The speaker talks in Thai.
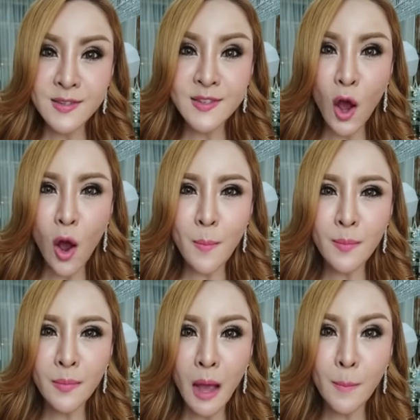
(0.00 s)
ซ้อม
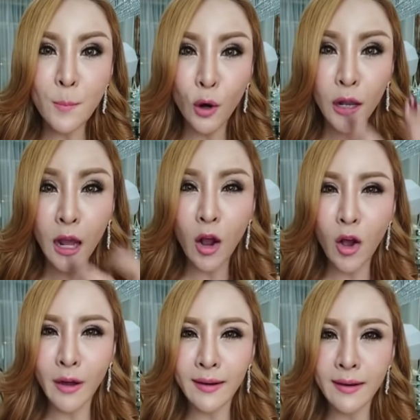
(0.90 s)
บทละค
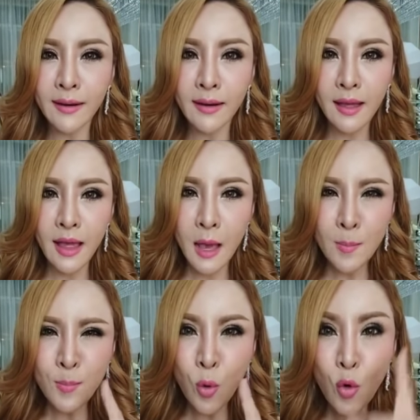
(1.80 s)
ร
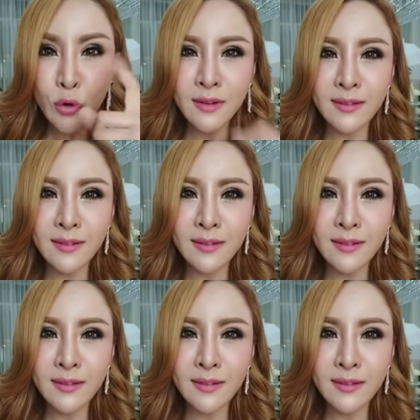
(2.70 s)
พูด